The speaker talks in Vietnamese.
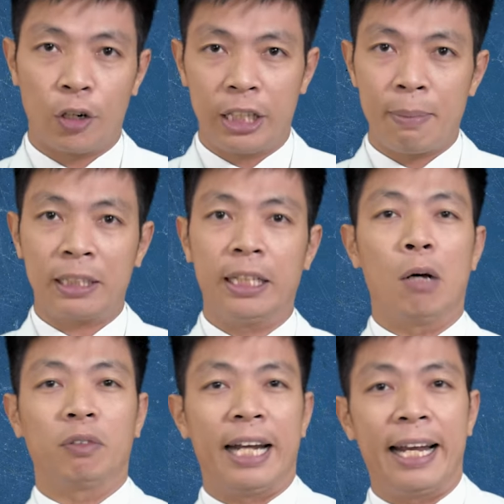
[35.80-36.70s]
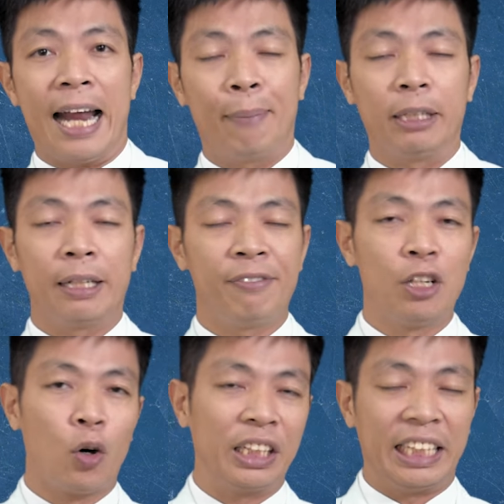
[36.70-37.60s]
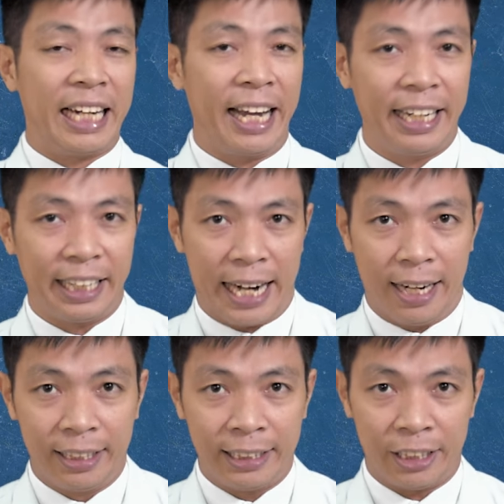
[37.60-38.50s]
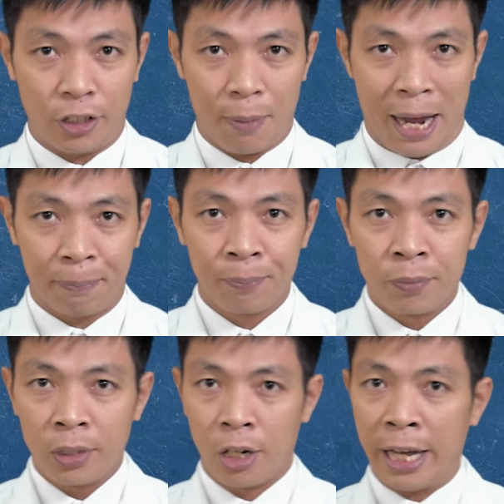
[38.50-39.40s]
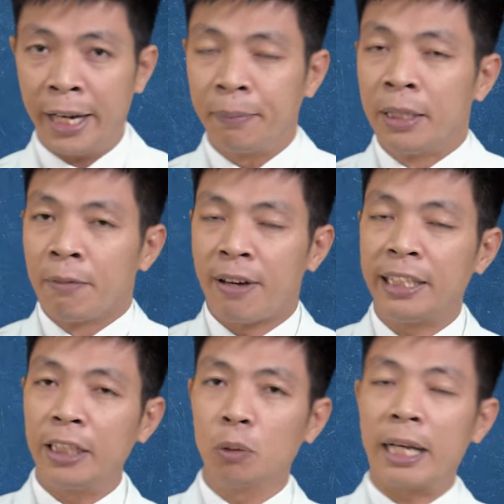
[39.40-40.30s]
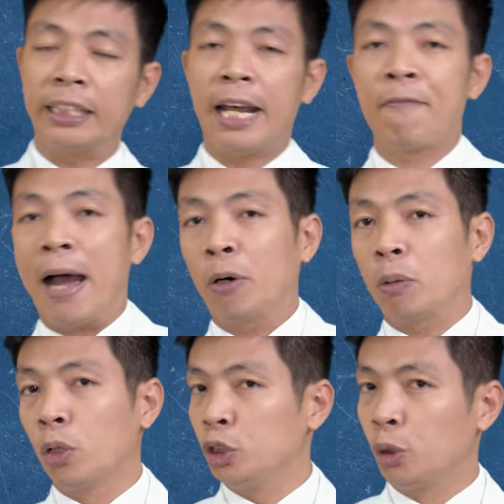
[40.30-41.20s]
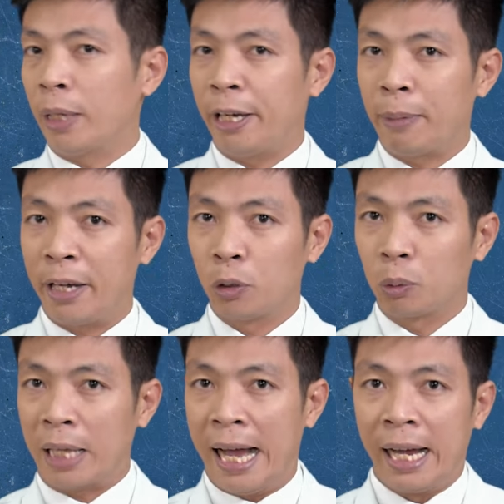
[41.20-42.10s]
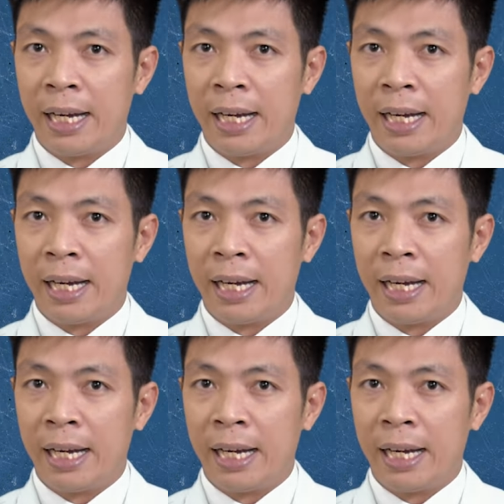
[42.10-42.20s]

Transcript: đó thì bác sĩ Ngọc sẽ làm những cái video như thế này để trả lời dành cho các bạn ok bây giờ chúng ta sẽ vào trong nội dung ngày hôm nay của chúng ta